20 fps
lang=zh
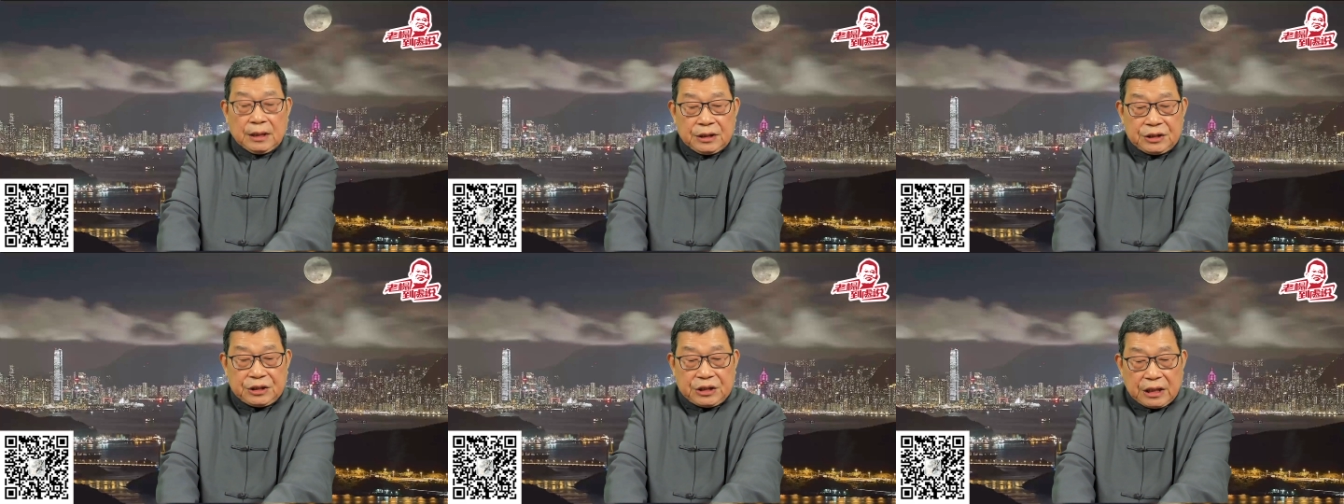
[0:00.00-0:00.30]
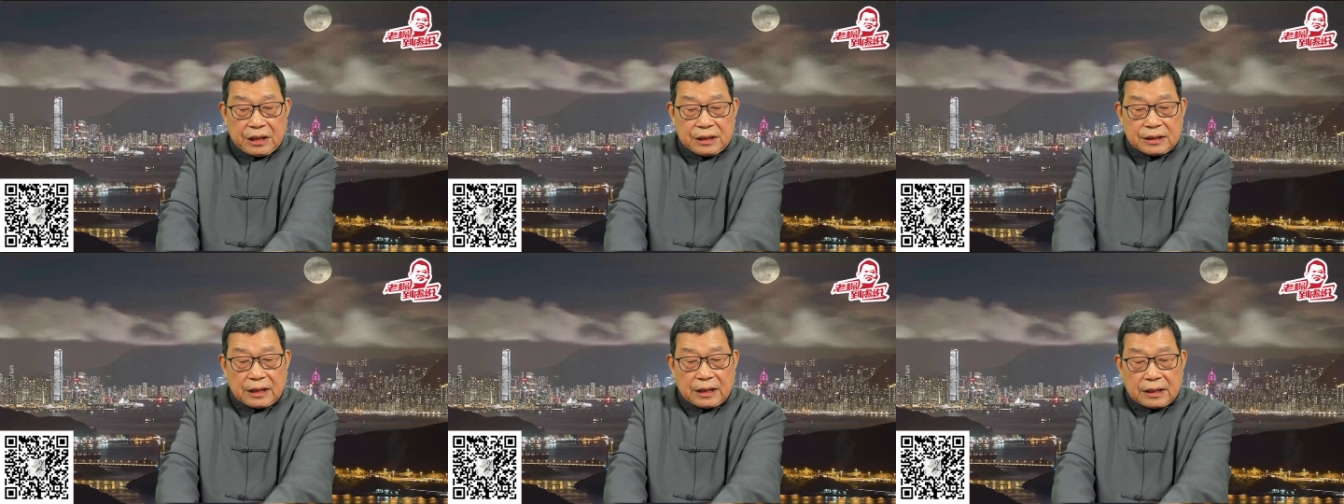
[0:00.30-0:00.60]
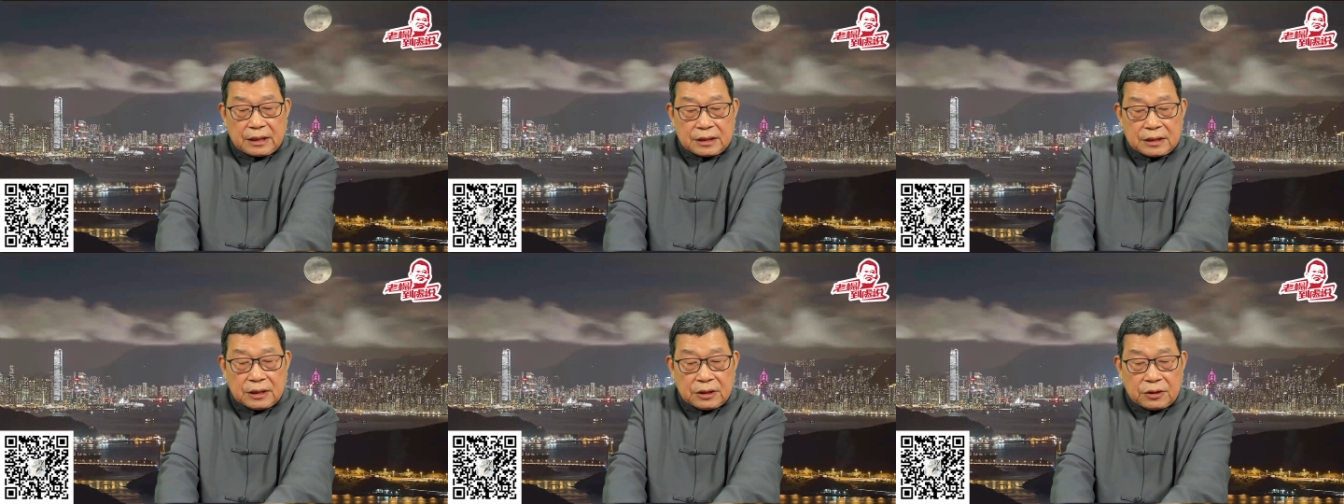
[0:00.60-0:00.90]
警
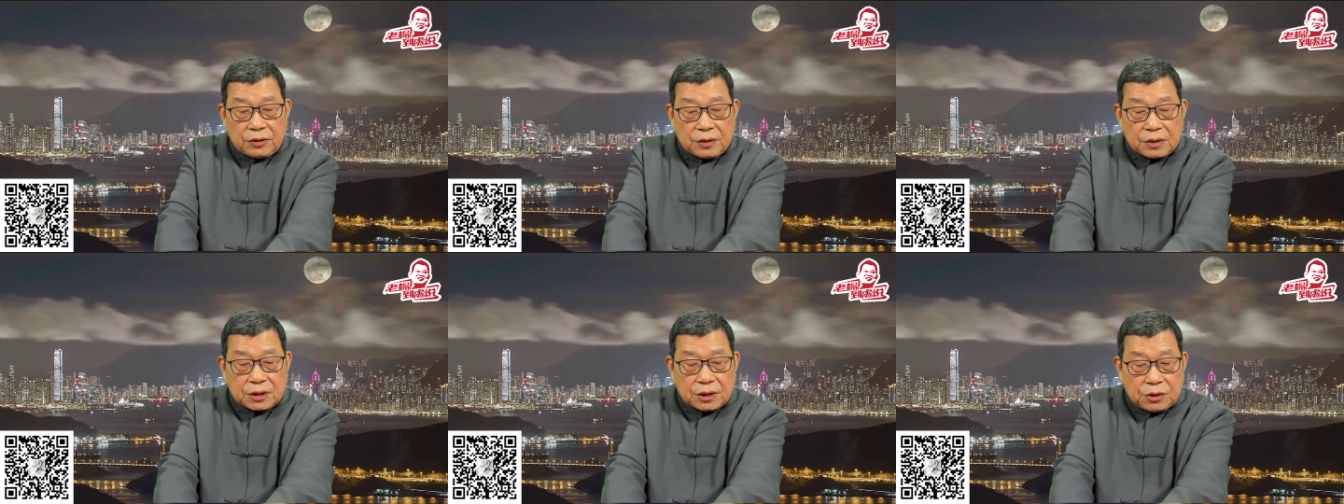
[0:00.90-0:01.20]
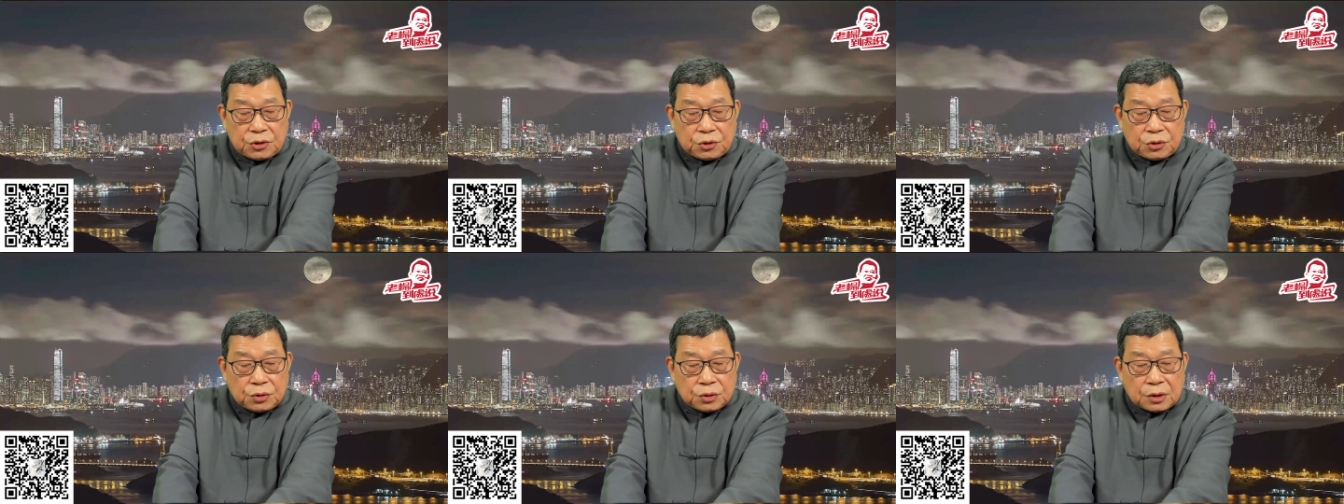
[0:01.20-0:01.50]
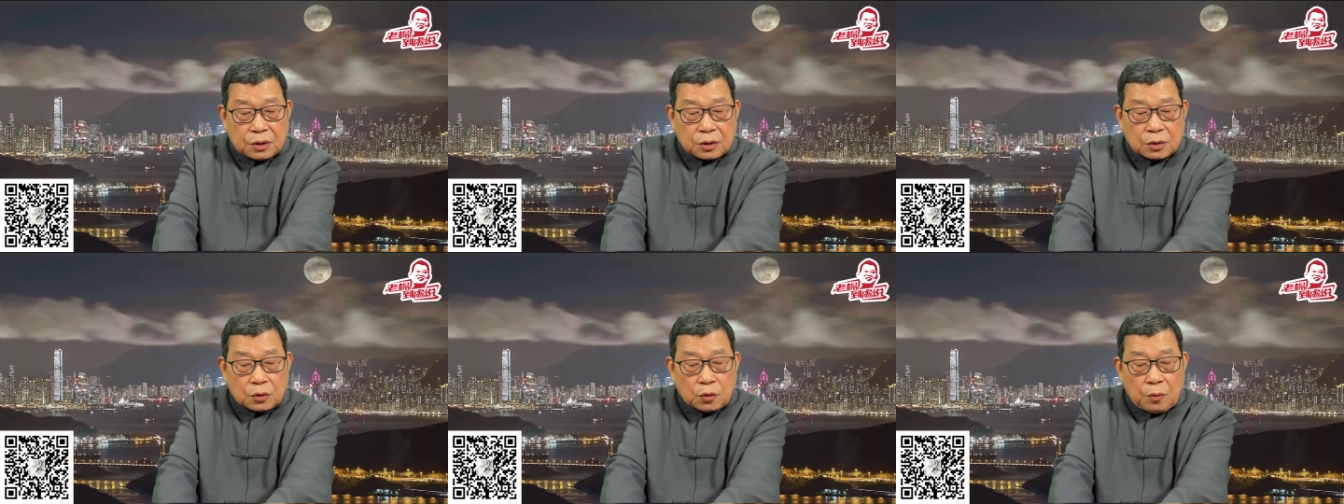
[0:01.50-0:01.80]
察在撤退时
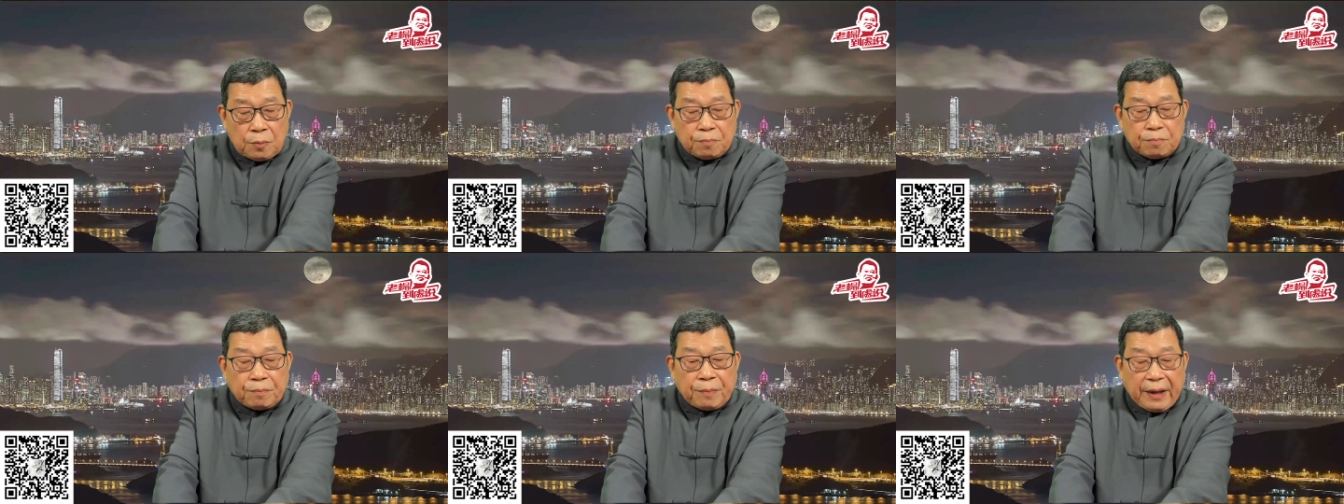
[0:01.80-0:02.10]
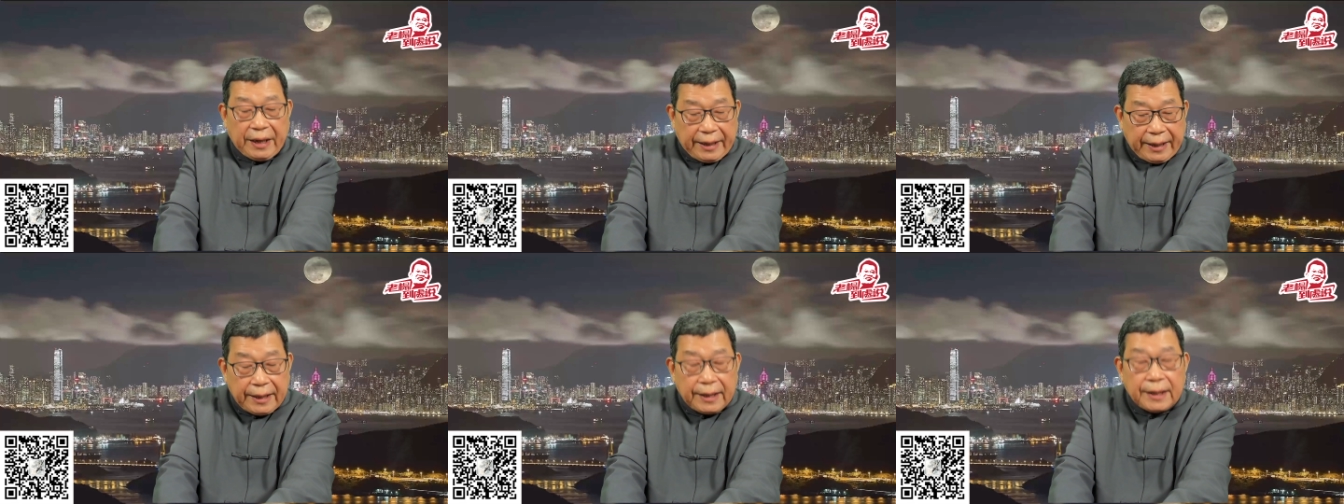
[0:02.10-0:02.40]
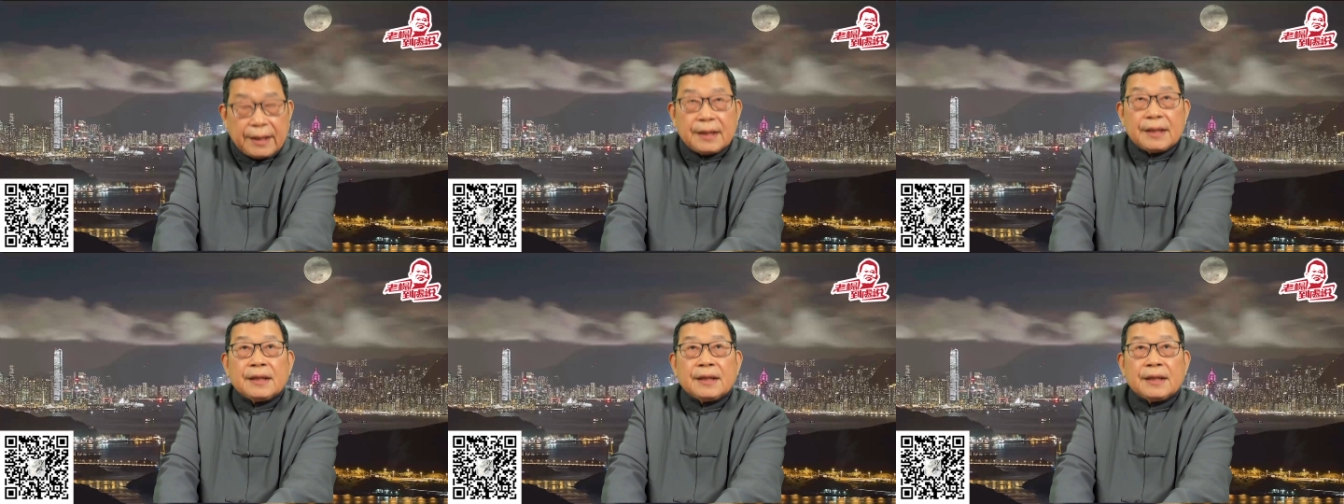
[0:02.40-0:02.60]
举盾牌。